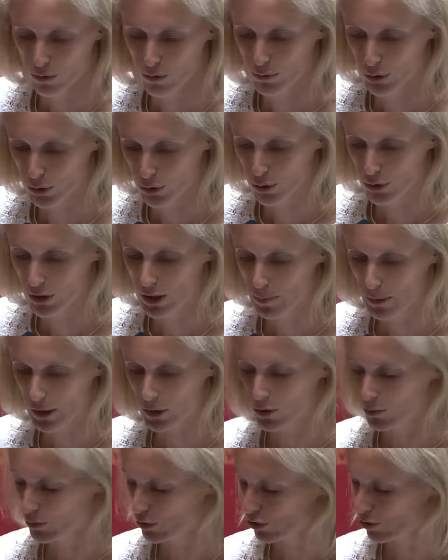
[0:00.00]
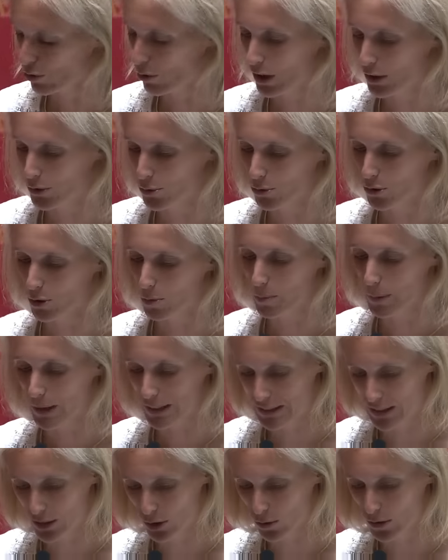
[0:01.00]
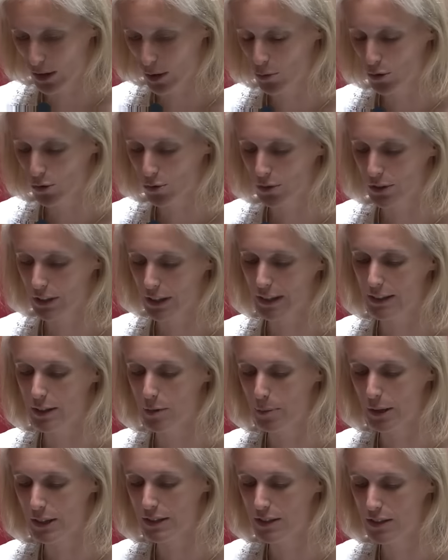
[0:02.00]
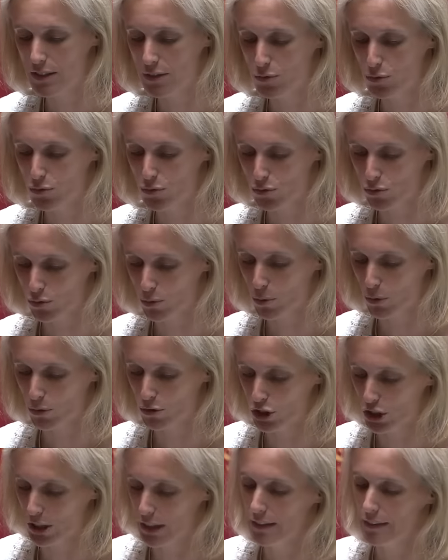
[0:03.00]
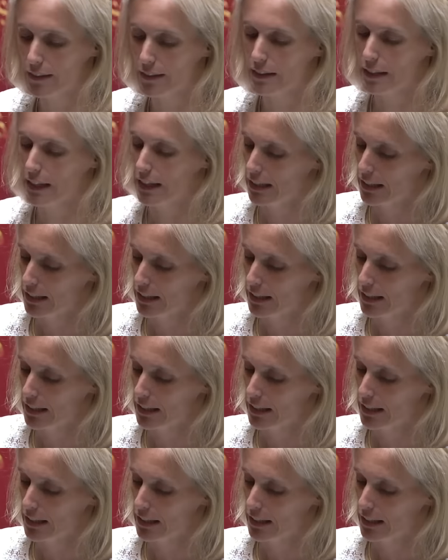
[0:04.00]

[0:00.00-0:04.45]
Votre, département sera donc particulièrement concerné par ces évolutions prochaines.